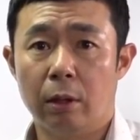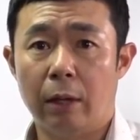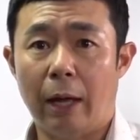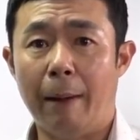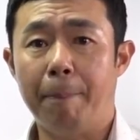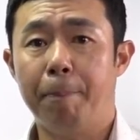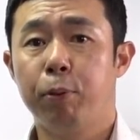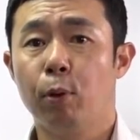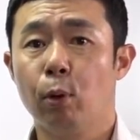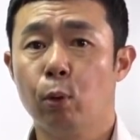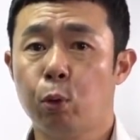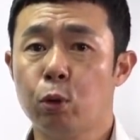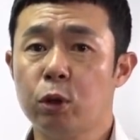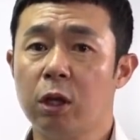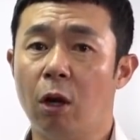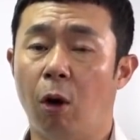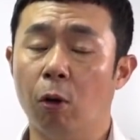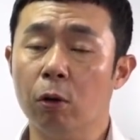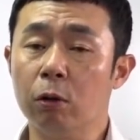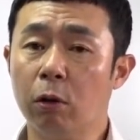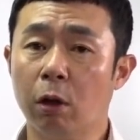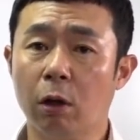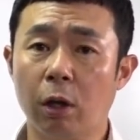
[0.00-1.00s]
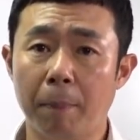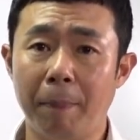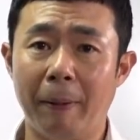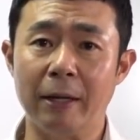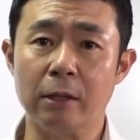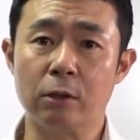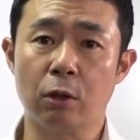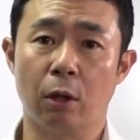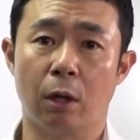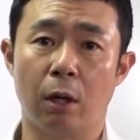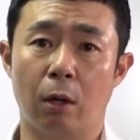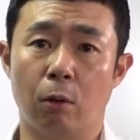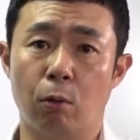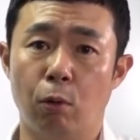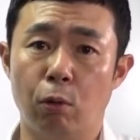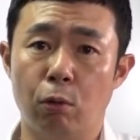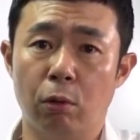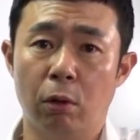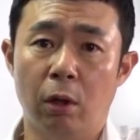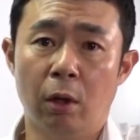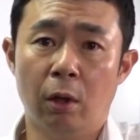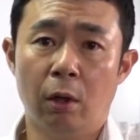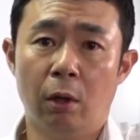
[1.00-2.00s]
앞으로 도시가 어떻게
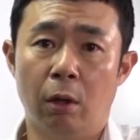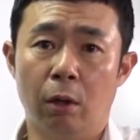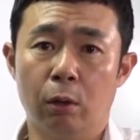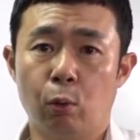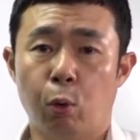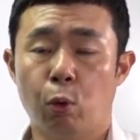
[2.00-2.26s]
발전하고 어,